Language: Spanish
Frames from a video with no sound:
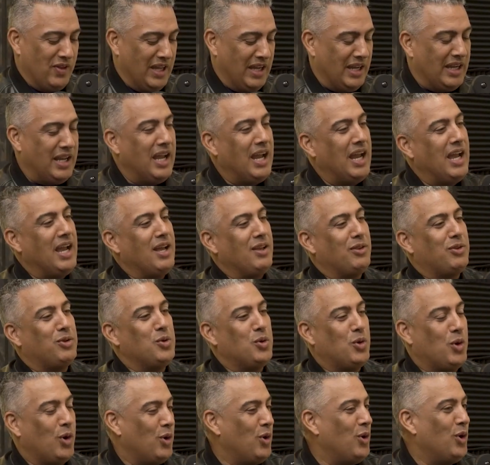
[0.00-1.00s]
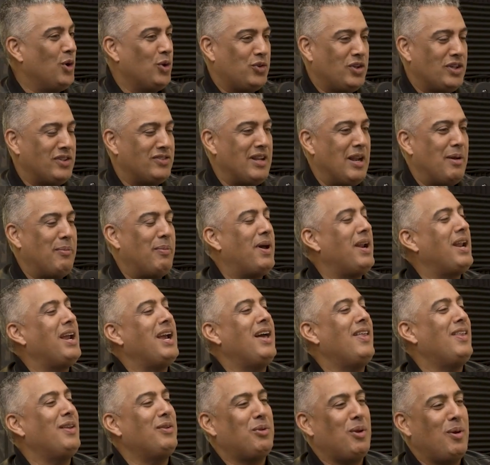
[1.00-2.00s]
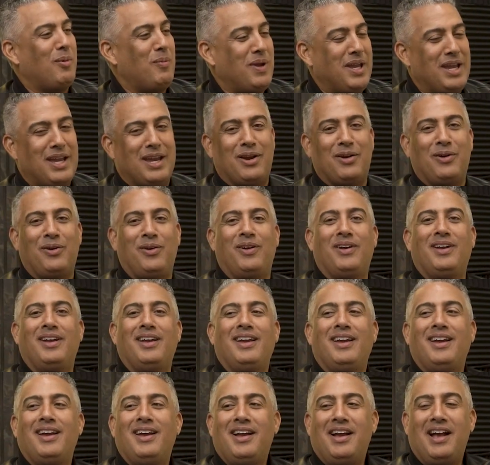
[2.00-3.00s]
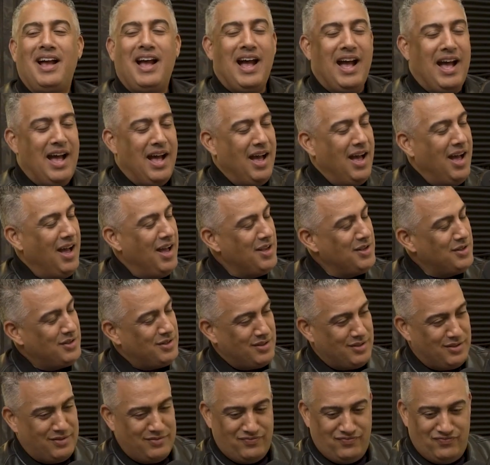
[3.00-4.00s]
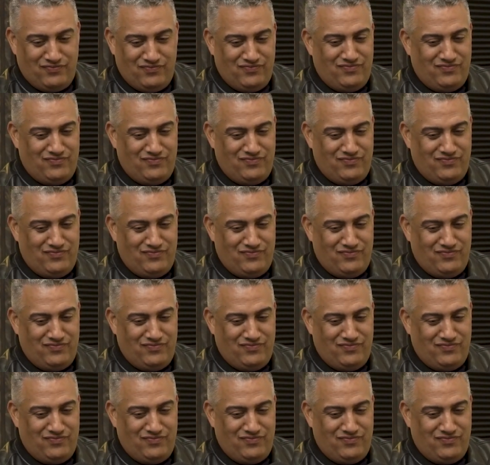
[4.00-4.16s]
de que tú conoces la pareja de tu amigo, has